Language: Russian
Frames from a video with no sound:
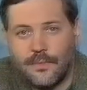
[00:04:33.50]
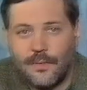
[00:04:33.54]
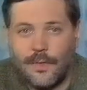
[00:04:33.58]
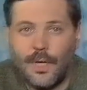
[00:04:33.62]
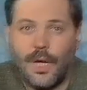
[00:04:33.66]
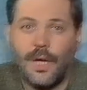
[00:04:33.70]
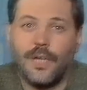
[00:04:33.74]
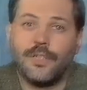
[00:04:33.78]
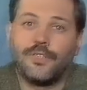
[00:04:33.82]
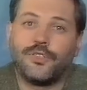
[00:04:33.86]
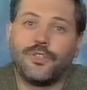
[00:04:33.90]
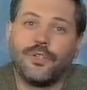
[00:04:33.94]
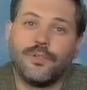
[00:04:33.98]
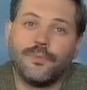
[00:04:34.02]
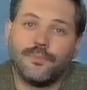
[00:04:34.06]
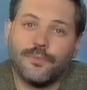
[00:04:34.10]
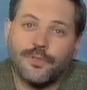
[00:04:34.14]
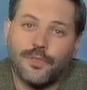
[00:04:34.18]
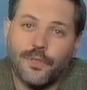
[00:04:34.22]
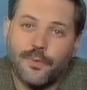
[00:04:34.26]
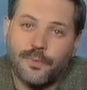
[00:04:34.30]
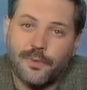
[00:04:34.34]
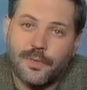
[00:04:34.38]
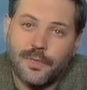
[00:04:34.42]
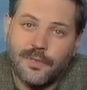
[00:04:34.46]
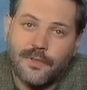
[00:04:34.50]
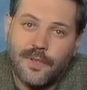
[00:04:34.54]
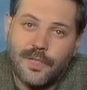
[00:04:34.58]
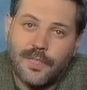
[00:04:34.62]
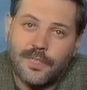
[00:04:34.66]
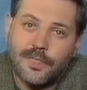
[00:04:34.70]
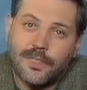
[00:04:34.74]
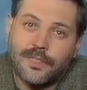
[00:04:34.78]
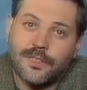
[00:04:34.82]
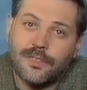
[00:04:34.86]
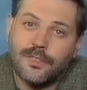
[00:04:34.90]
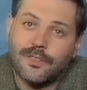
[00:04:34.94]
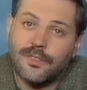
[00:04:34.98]
О чем, собственно,
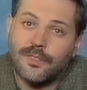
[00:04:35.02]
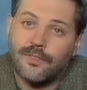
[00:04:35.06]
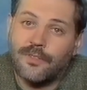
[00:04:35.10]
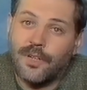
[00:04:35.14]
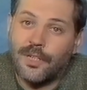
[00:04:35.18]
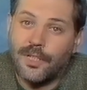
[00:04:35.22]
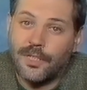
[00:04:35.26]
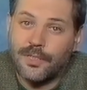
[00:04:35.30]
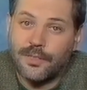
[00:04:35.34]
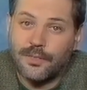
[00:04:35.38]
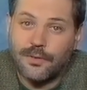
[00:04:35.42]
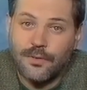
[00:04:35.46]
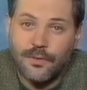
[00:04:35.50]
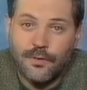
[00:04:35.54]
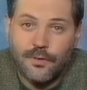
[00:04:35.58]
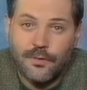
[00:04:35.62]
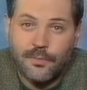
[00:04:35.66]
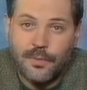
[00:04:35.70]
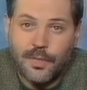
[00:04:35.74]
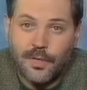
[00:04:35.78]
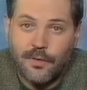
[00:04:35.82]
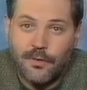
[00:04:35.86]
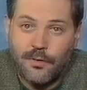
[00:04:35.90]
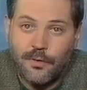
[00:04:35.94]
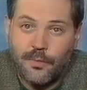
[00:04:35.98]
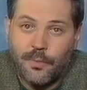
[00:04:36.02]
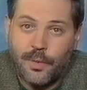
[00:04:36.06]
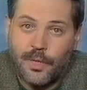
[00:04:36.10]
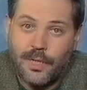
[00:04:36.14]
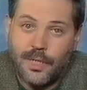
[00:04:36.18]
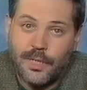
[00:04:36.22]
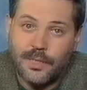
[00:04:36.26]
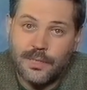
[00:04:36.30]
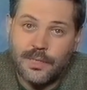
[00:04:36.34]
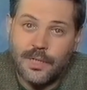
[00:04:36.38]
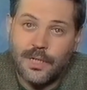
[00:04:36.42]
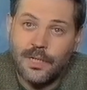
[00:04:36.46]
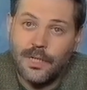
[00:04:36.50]
говорит этот творец нового мирового
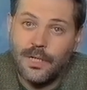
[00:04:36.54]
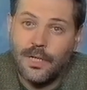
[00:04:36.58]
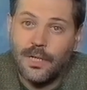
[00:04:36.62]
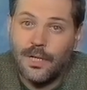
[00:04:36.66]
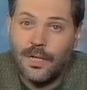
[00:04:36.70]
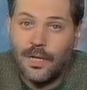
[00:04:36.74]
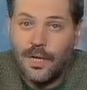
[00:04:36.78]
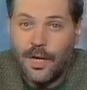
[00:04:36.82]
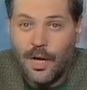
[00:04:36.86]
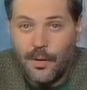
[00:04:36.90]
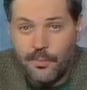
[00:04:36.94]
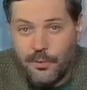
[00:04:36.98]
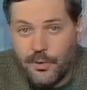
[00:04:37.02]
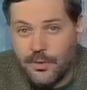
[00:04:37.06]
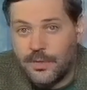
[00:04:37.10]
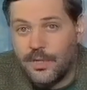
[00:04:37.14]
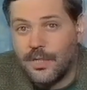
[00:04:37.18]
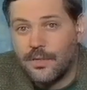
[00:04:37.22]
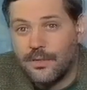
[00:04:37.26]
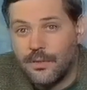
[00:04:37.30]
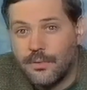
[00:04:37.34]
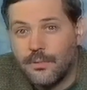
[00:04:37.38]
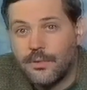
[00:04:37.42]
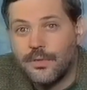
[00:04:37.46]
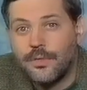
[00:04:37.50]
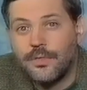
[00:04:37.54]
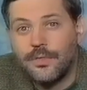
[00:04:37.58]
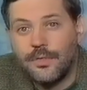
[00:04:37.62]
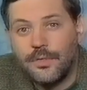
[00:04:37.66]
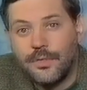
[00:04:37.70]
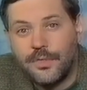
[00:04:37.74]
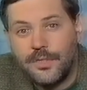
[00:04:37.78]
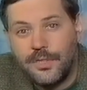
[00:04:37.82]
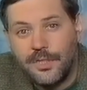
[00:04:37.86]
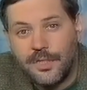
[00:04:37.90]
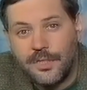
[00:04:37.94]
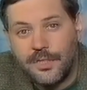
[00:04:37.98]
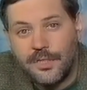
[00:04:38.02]
порядка? а просто о том, что
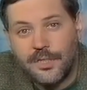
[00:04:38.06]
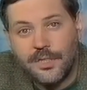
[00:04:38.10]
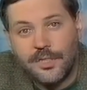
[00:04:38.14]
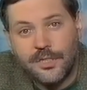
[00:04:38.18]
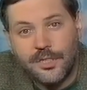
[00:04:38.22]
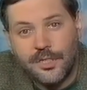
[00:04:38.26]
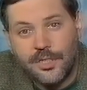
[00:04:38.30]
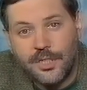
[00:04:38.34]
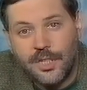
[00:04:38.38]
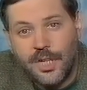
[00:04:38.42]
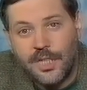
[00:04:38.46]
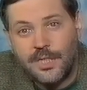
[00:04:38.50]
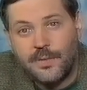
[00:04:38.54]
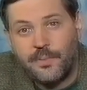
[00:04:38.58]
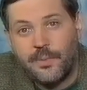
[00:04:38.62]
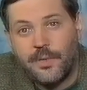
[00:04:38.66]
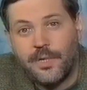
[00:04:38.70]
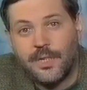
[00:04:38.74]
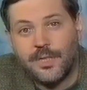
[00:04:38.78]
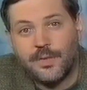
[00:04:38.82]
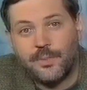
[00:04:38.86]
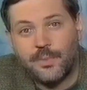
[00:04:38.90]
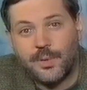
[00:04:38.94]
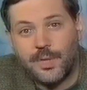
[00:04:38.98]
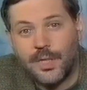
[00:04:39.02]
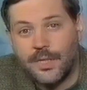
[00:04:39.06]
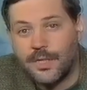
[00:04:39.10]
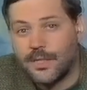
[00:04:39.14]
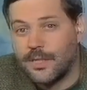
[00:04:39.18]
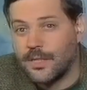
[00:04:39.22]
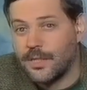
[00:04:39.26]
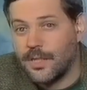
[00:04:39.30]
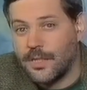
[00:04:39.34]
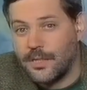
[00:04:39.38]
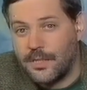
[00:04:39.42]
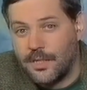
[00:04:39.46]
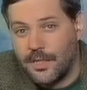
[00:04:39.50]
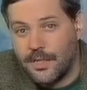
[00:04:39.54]
юрисдикция США теперь распространяется
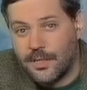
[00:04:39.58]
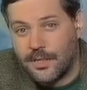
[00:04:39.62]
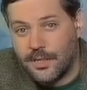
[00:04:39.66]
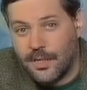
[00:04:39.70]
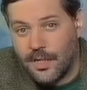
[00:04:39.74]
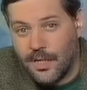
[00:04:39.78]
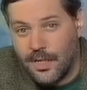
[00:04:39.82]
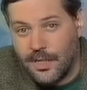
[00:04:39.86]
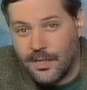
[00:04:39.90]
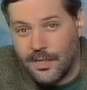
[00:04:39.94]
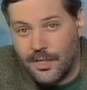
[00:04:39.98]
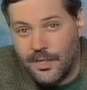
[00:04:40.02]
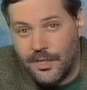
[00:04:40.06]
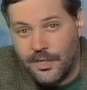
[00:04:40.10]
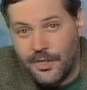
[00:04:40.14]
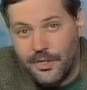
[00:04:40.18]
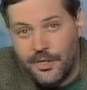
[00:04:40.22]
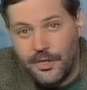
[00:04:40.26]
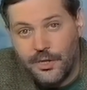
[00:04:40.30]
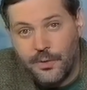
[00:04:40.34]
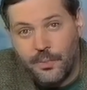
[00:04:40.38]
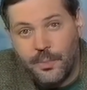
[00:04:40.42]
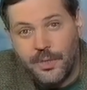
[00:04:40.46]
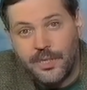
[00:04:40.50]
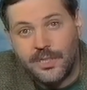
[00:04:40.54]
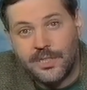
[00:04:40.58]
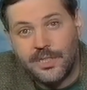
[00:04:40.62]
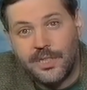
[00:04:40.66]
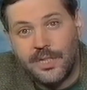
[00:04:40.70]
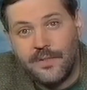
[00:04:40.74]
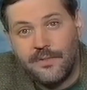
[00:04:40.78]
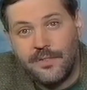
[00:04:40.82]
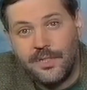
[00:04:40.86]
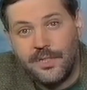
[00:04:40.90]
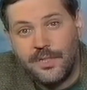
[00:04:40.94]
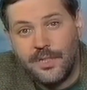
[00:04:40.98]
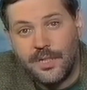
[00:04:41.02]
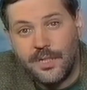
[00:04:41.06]
на те страны и их
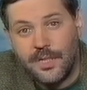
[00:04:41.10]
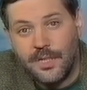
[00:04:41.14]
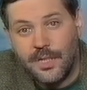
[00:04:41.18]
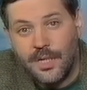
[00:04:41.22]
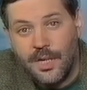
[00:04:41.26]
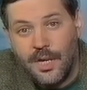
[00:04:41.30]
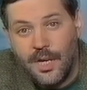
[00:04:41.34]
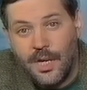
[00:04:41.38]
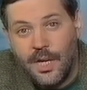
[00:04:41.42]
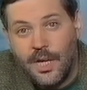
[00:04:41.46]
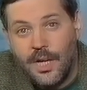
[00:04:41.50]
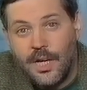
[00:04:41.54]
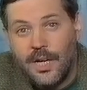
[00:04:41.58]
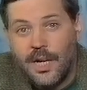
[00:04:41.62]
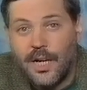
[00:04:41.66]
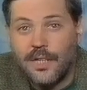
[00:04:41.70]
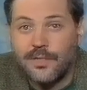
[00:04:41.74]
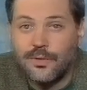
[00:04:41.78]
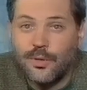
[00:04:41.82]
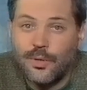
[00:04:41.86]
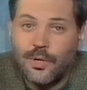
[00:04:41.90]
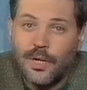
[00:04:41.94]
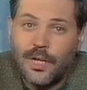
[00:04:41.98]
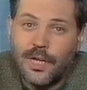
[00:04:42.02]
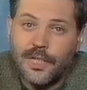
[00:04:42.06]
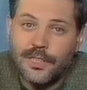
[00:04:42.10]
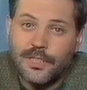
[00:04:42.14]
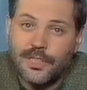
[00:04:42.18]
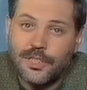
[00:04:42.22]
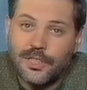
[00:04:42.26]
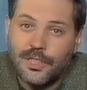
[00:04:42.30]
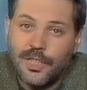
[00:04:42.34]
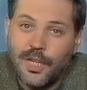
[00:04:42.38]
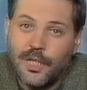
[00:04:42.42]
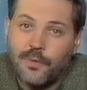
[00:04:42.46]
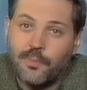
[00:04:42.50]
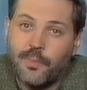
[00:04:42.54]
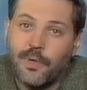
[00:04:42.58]
представителей, которых они
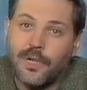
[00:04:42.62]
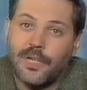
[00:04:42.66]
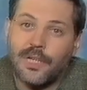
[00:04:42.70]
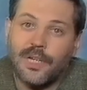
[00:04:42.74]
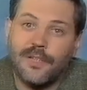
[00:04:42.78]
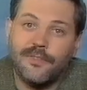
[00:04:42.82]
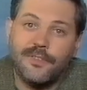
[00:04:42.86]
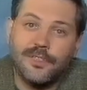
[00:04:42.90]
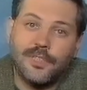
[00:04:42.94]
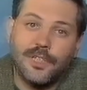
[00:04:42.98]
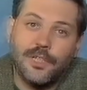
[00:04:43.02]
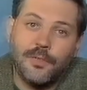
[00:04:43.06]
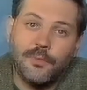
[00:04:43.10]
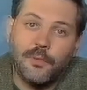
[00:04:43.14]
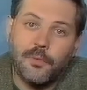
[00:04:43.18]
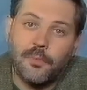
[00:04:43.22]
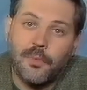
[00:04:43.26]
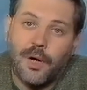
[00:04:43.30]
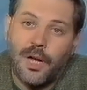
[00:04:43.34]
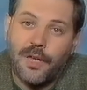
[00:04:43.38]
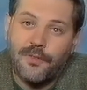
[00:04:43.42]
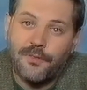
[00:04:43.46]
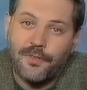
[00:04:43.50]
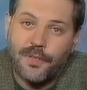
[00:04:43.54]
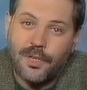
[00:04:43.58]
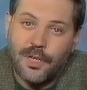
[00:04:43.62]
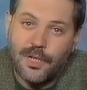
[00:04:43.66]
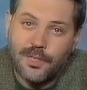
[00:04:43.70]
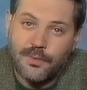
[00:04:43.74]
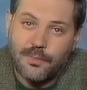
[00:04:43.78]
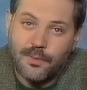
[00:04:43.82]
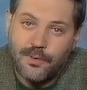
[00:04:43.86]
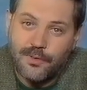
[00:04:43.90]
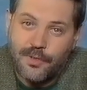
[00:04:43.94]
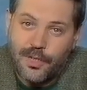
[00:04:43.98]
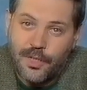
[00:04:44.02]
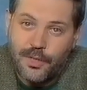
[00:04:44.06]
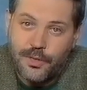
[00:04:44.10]
считают покровителями мафии,
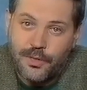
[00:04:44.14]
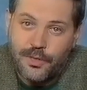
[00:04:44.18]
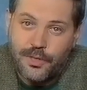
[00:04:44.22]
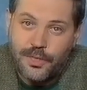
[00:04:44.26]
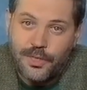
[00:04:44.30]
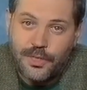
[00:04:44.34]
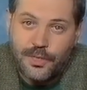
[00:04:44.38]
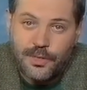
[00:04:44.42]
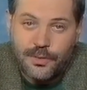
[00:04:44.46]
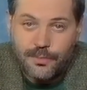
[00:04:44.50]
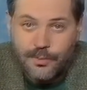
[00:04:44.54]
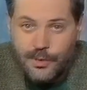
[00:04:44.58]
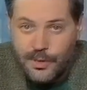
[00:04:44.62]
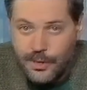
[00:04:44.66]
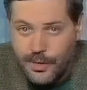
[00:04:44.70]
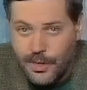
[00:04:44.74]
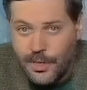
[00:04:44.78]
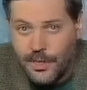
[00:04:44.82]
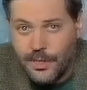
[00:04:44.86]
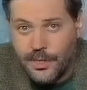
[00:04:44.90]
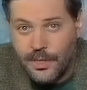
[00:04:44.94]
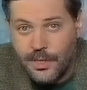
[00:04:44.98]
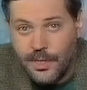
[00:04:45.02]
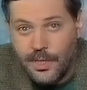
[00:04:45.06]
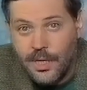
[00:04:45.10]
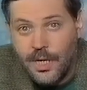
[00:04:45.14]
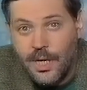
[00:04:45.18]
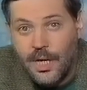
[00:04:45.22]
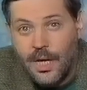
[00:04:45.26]
отмывающими деньги.